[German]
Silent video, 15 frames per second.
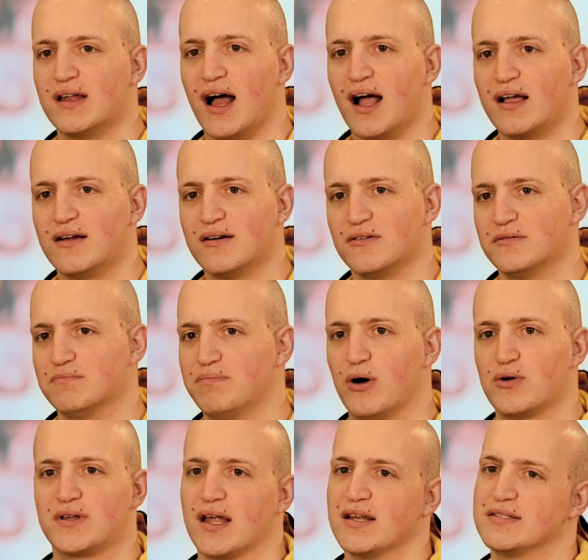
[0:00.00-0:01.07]
den Hang und
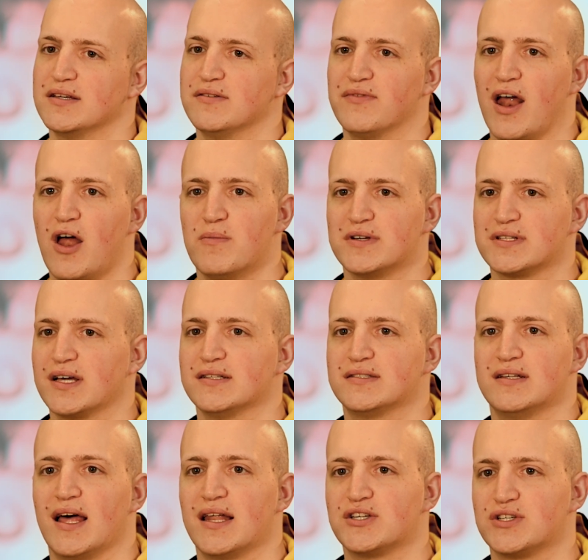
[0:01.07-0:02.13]
baut ganze Environments,
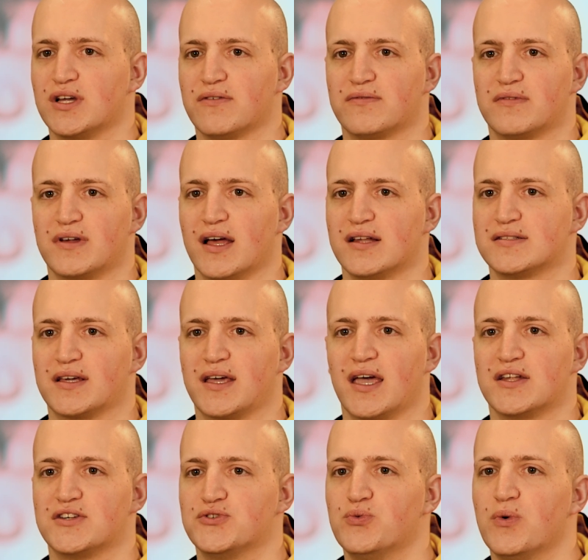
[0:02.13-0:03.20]
ganze Landschaften, ganze
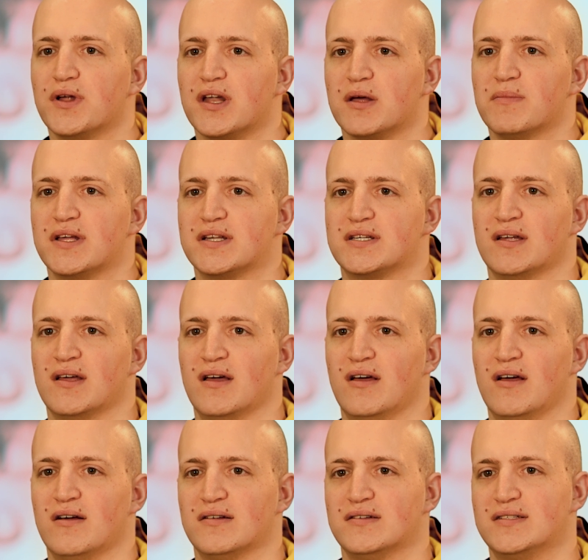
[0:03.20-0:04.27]
Kreaturen damit.
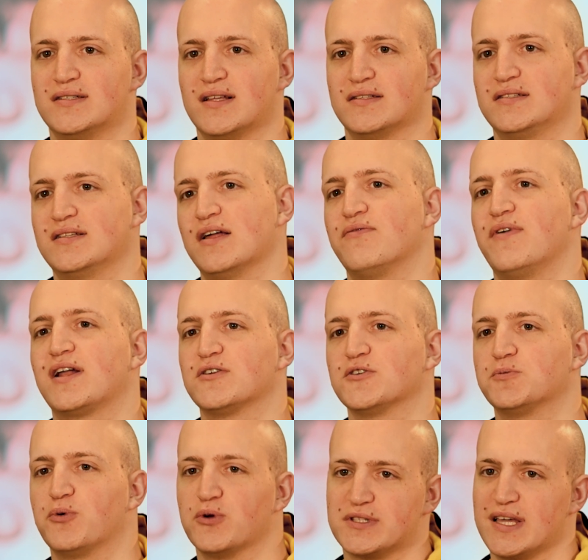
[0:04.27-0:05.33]
Und dieser, dieser
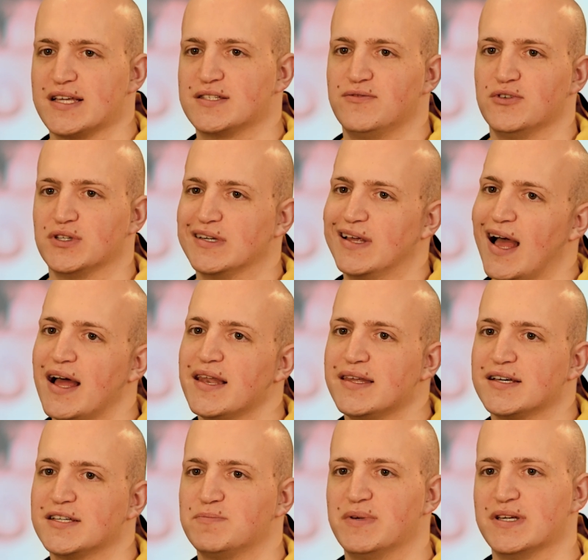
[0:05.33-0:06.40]
Entwicklungsprozess zwischen gar
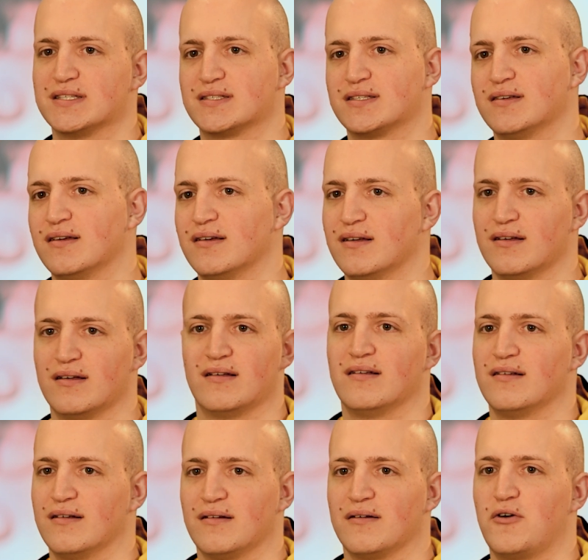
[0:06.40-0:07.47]
nichts bis
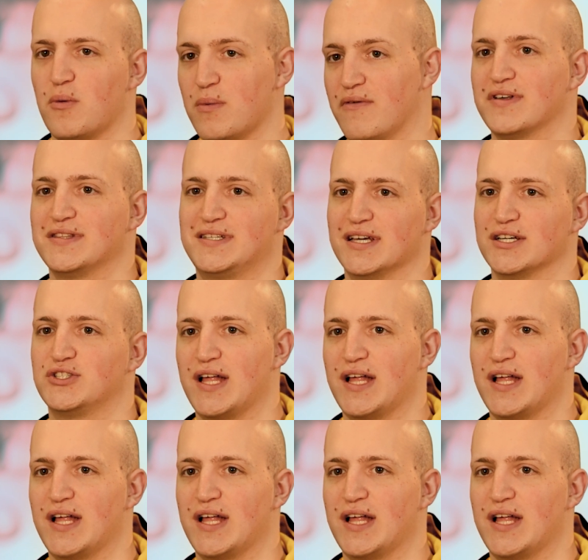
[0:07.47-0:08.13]
guck mal, was ich hier